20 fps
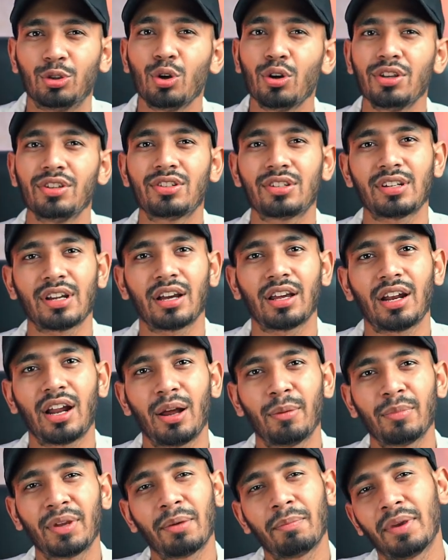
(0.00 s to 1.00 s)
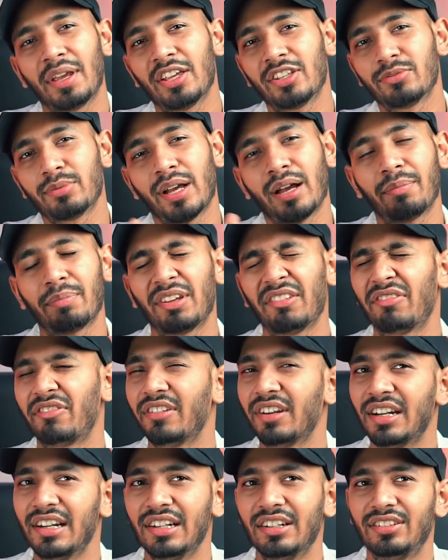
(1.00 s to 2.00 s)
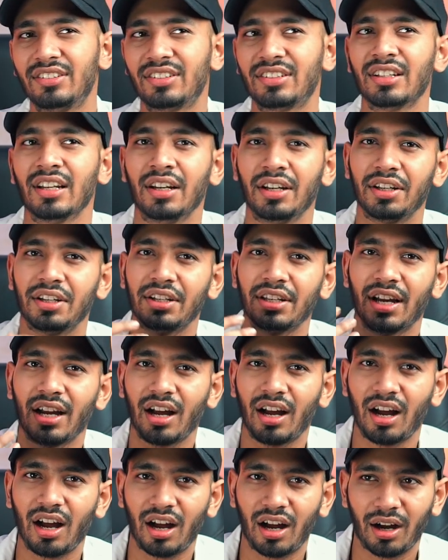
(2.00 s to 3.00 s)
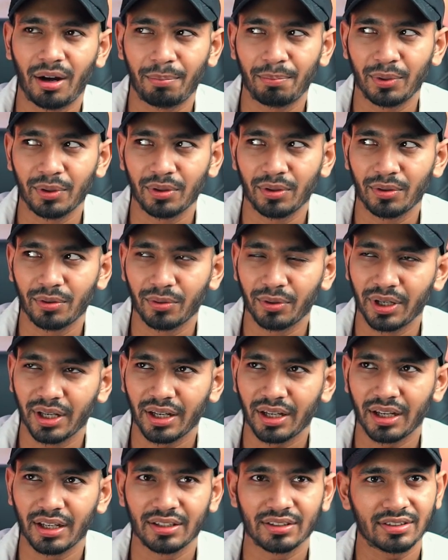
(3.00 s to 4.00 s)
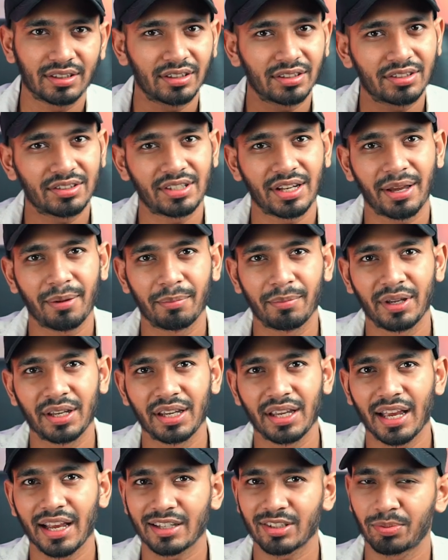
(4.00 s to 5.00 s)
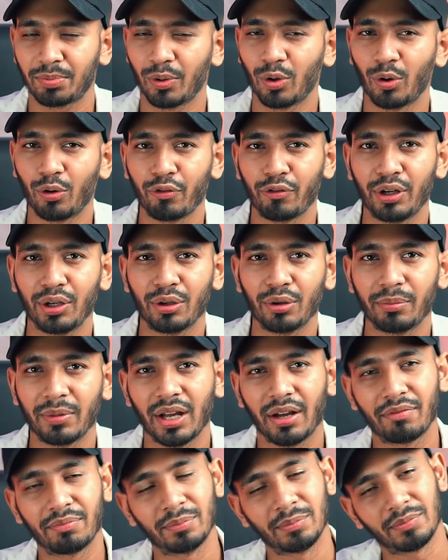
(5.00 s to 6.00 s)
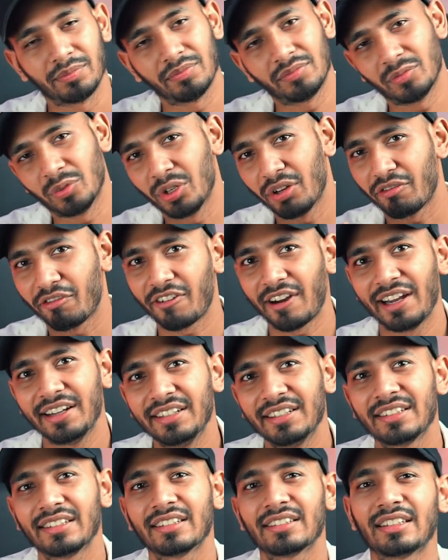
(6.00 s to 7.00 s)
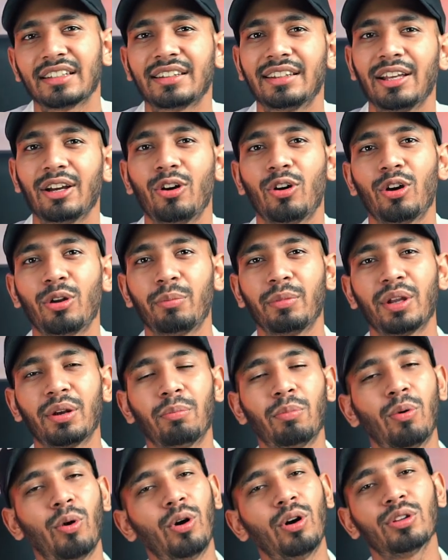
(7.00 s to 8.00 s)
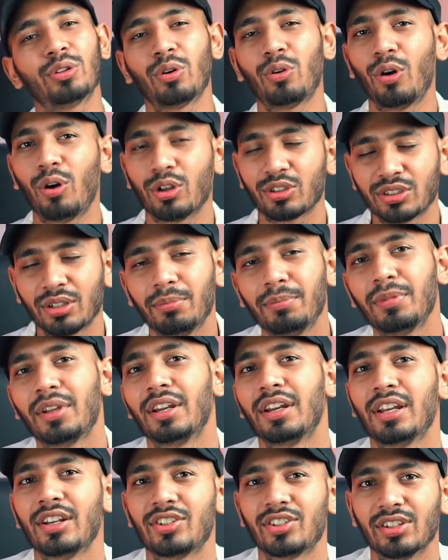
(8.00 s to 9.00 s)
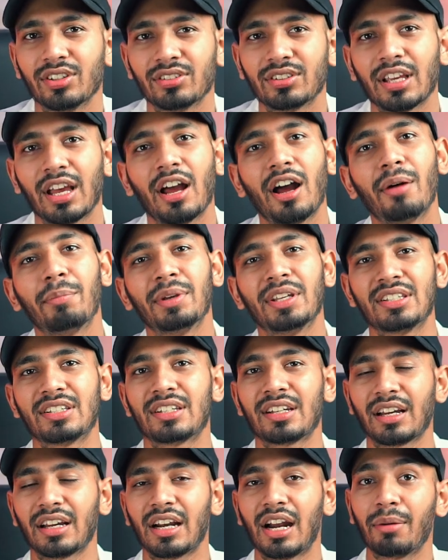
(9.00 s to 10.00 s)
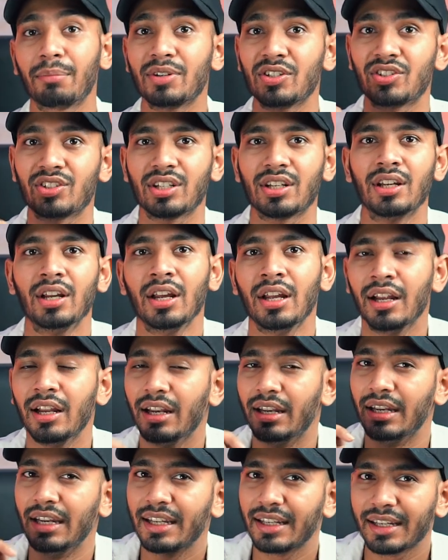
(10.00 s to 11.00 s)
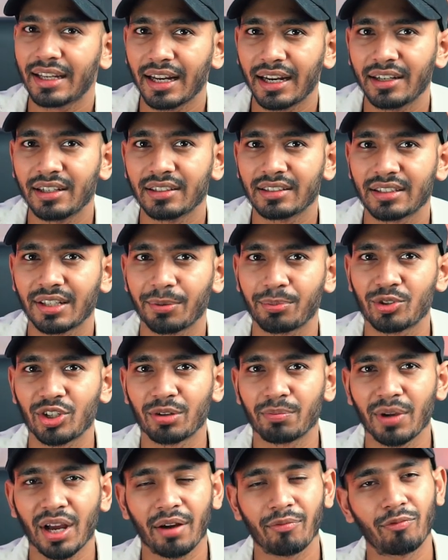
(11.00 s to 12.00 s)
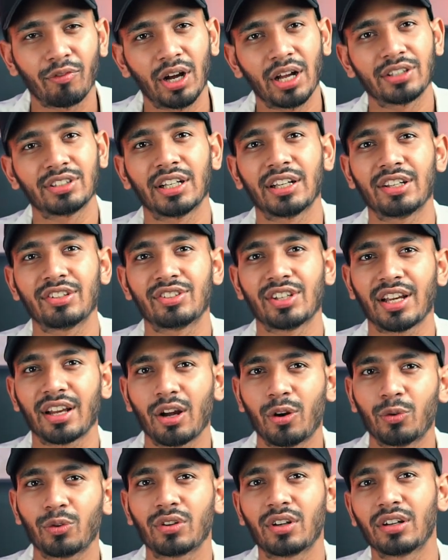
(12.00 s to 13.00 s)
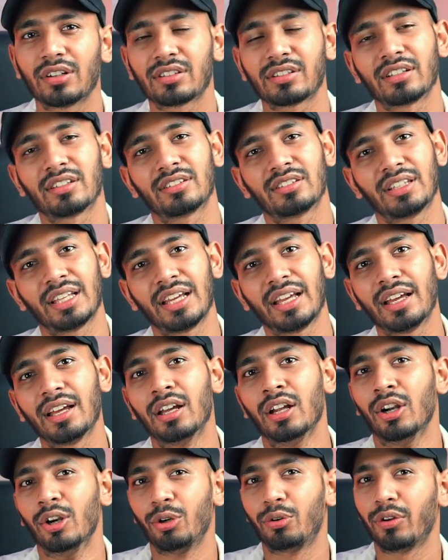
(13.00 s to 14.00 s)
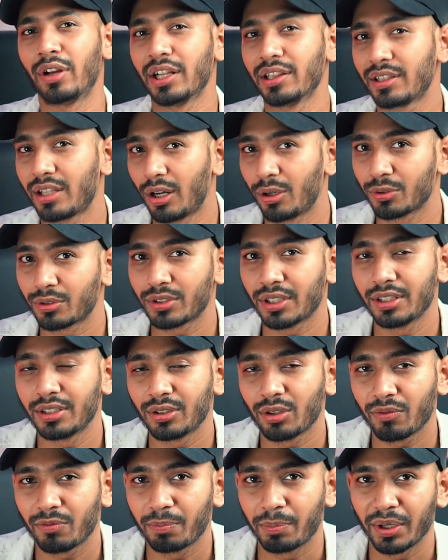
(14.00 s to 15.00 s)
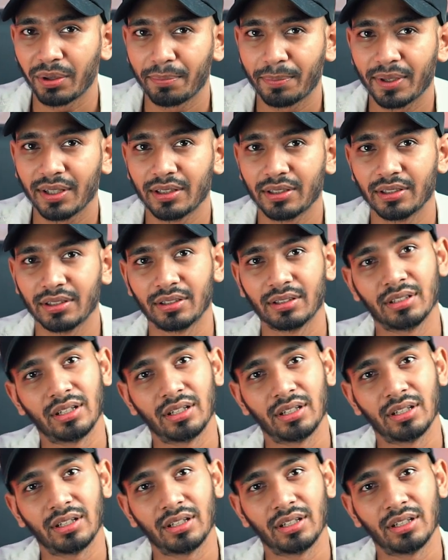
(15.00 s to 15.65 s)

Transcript: जो इंस्टाग्राम के पेज में आपकी फीड्स या आप उन्हें कहीं सर्च टैब में या एक्सप्लोर विंडो में आप उन्हें फाइंड कर सकते हैं और मेरे बहुत औसम क्रिएशन हैं आप इंस्टाग्राम नीचे लिंक है डिस्क्रिप्शन में आप वहाँ जाके चेकआउट कर सकते हैं ट्वेल्व थाउजेंड ऑफ पीपल